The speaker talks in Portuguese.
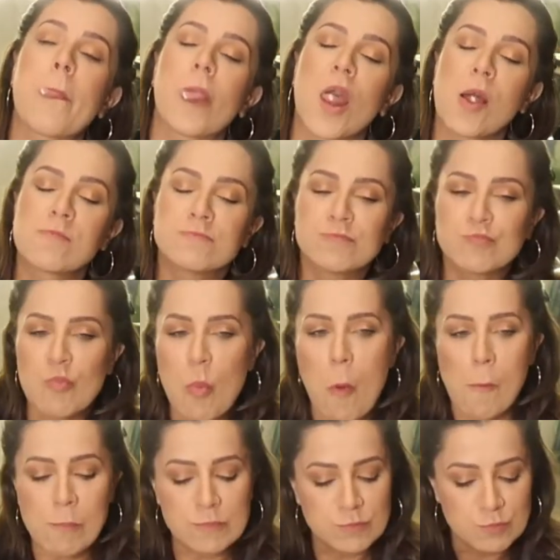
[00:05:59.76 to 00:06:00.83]
Hum.
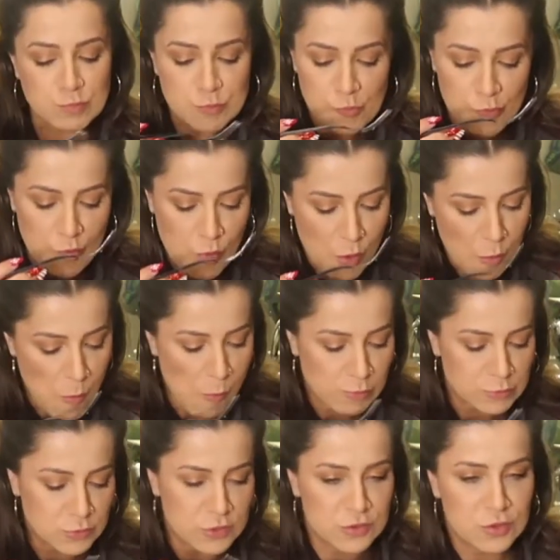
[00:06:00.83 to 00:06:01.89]

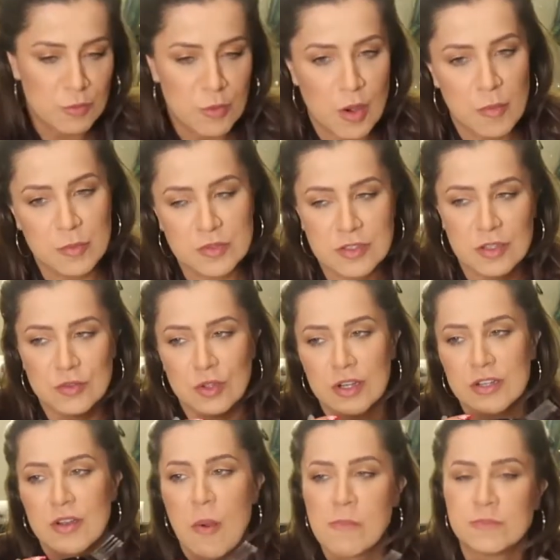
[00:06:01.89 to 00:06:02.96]
Nossa, como eu amo essa
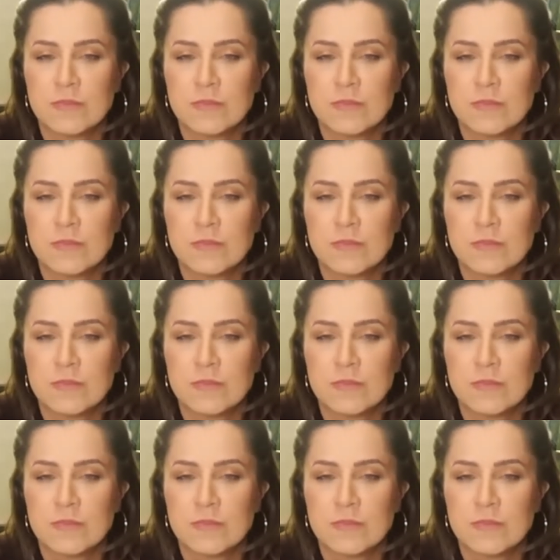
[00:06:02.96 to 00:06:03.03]
torta.